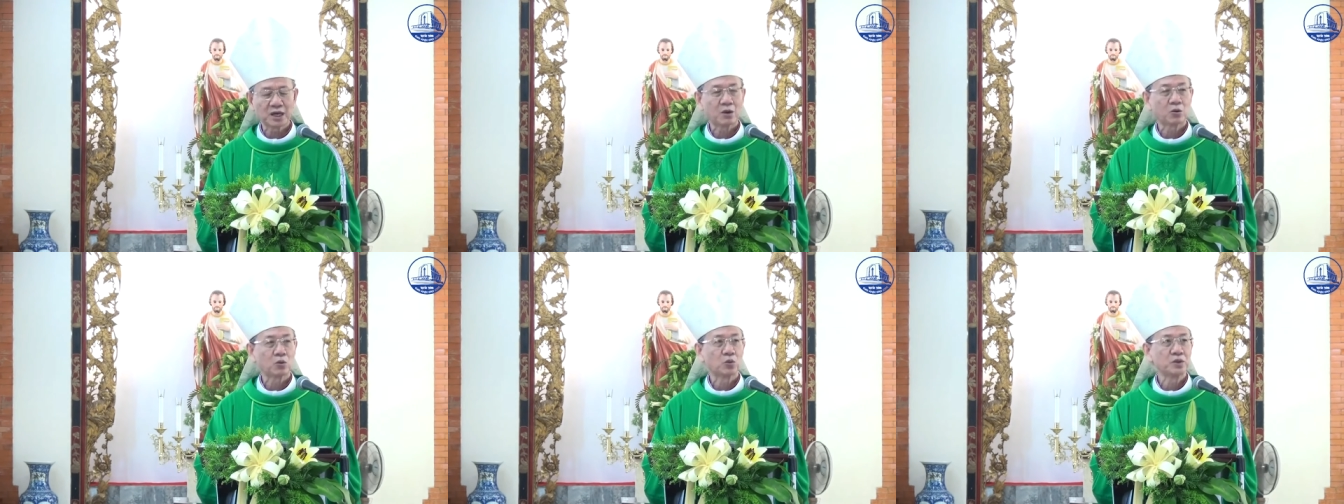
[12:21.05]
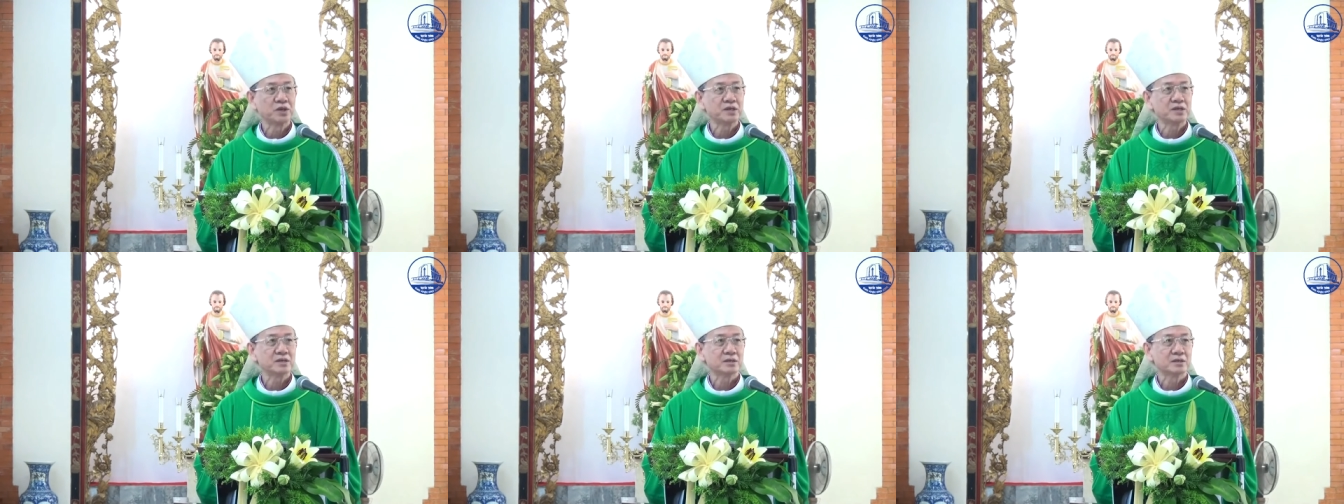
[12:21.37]
cao
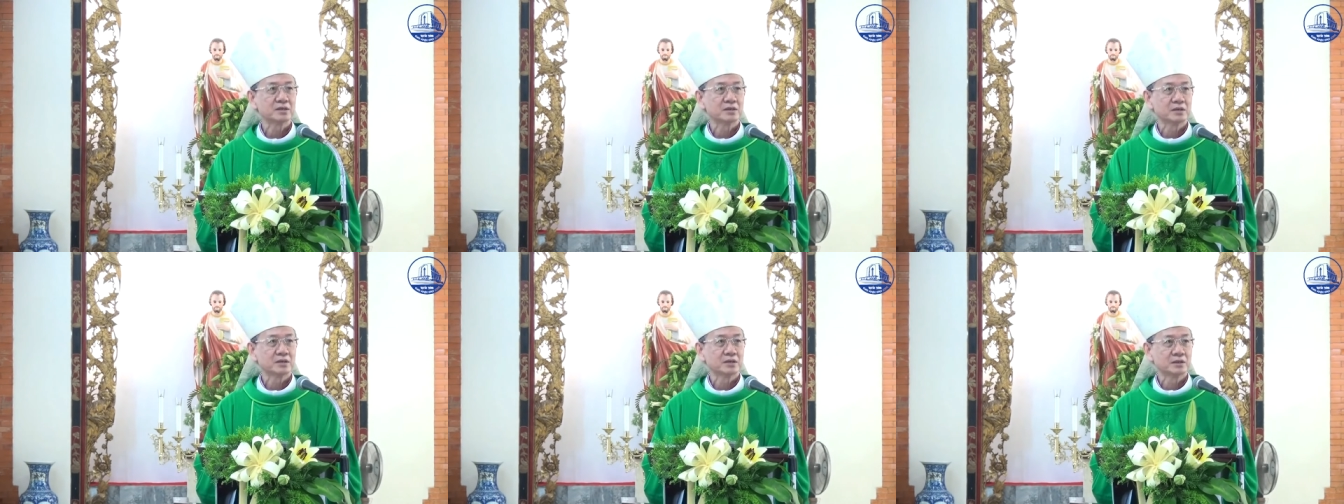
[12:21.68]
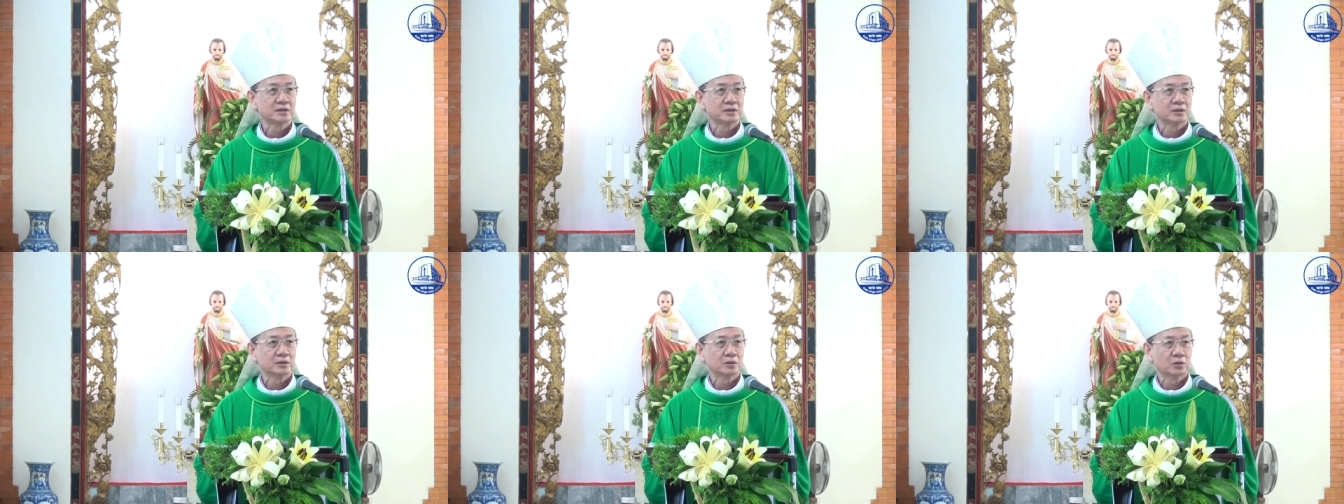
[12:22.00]
quý
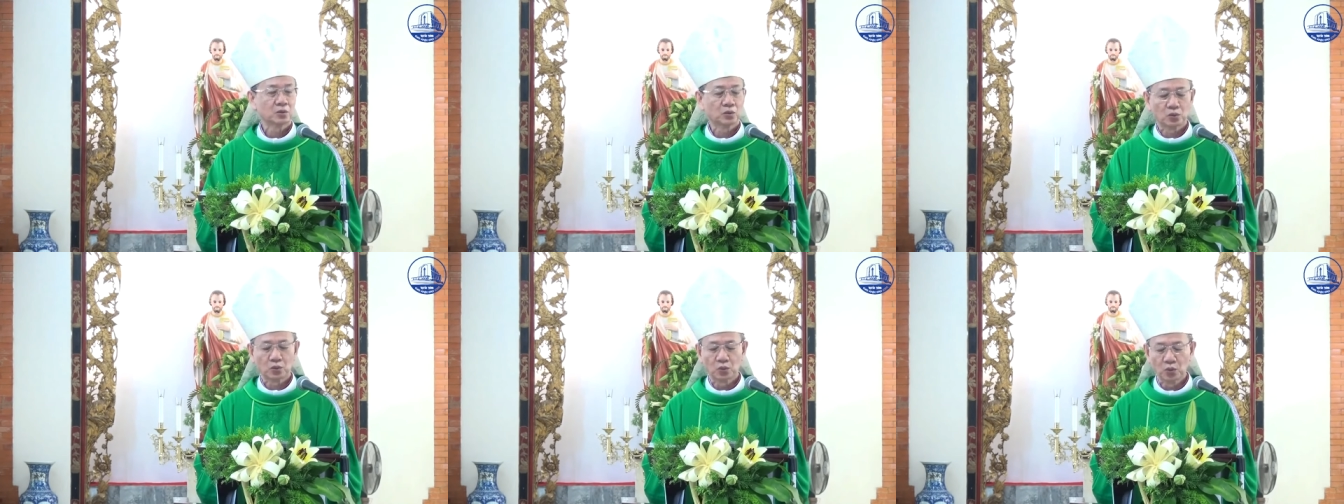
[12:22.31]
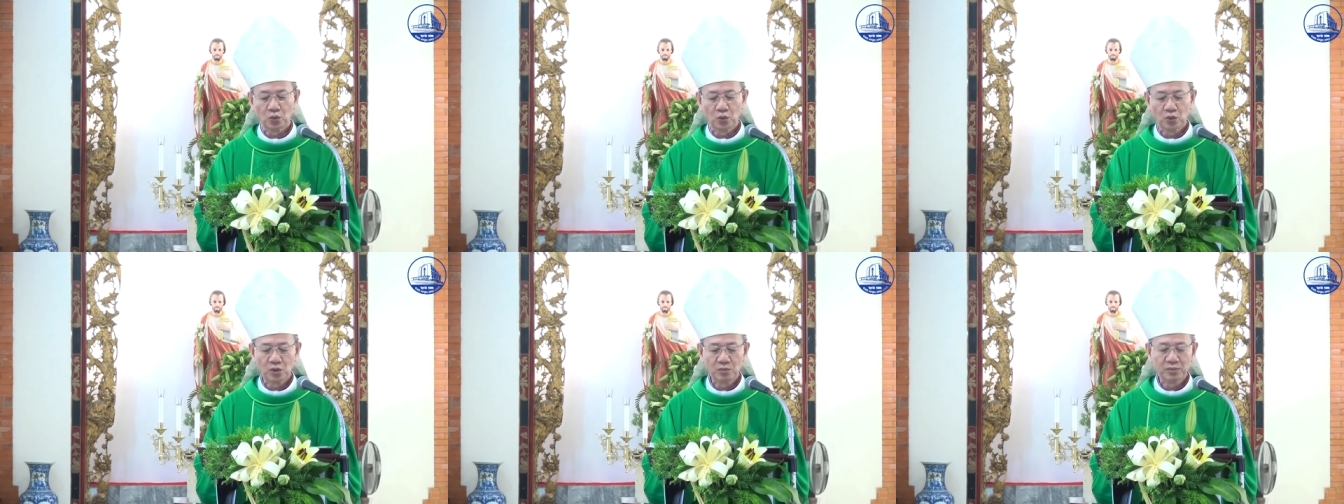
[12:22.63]

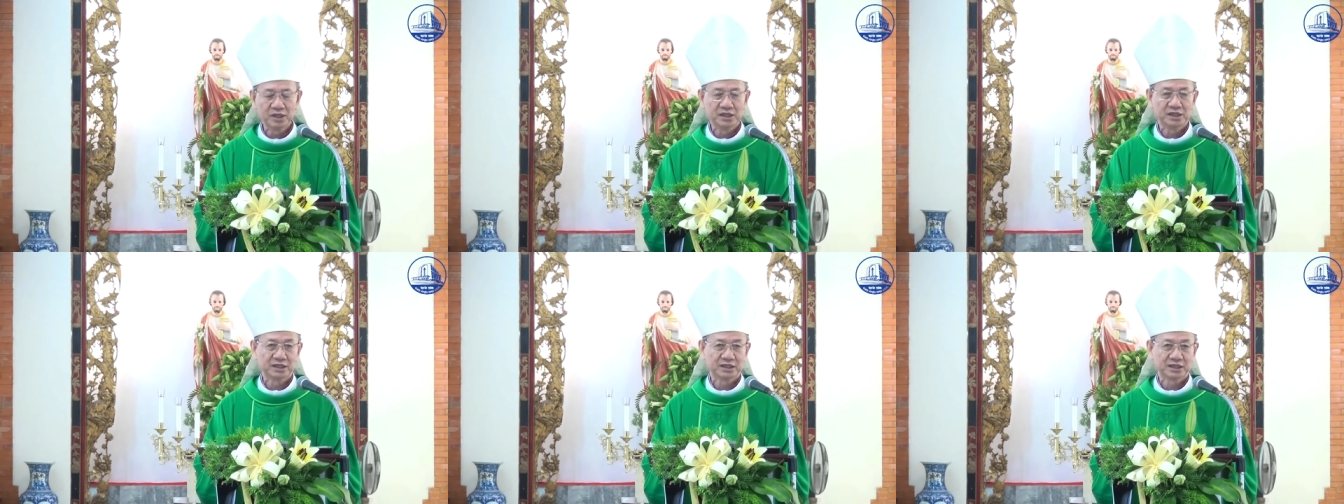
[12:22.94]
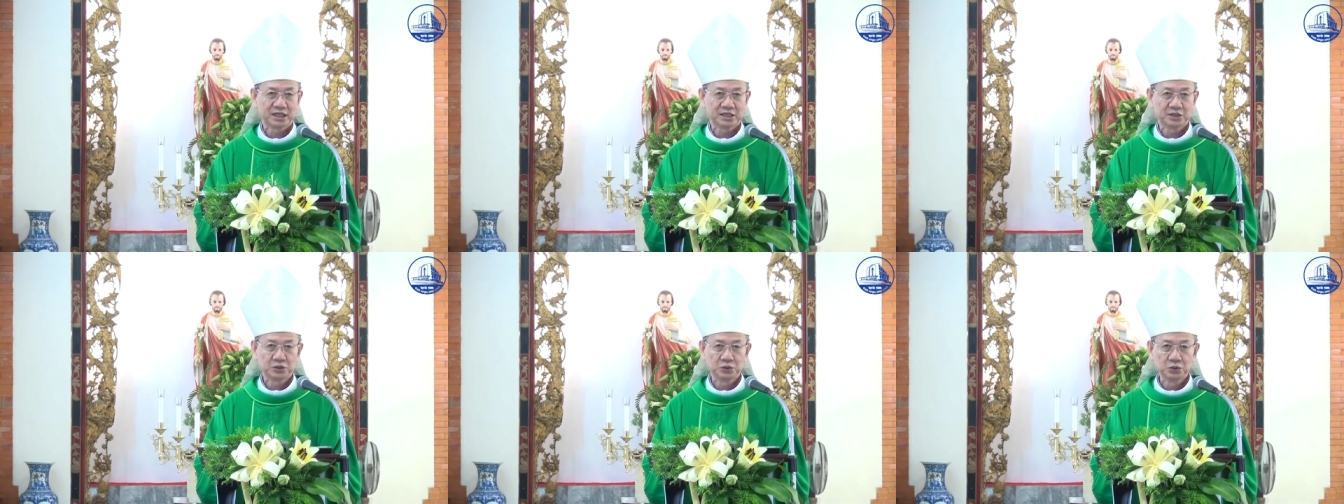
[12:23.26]
của mình
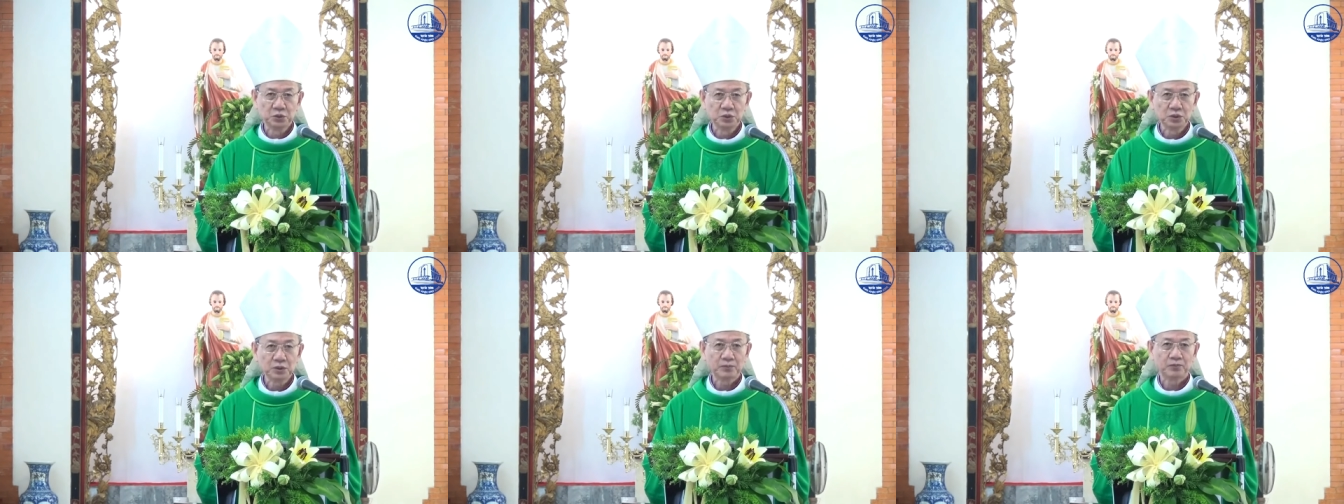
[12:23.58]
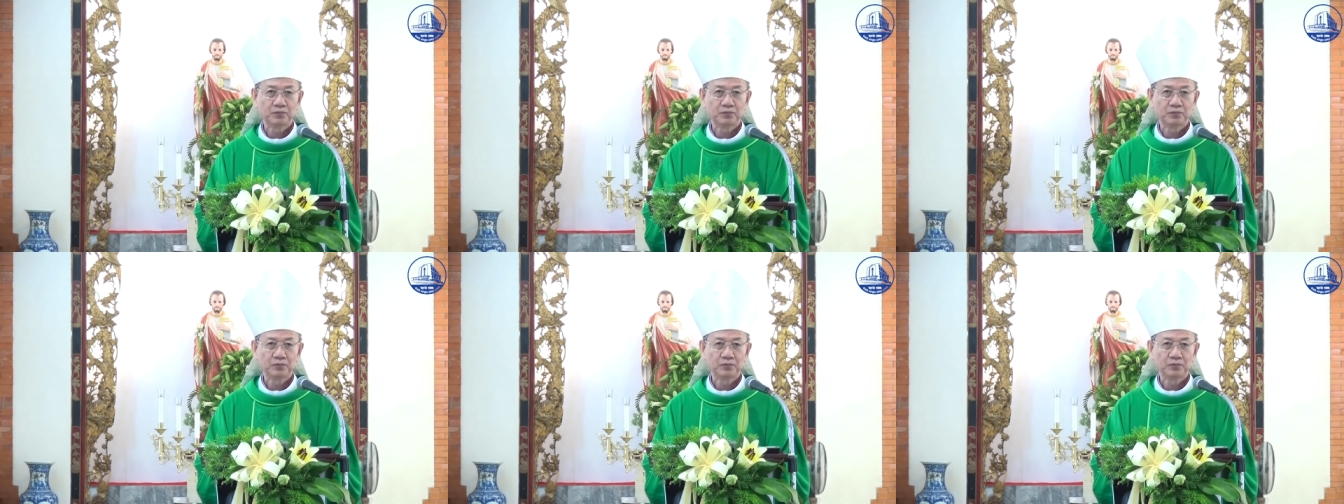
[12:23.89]
thánh chúa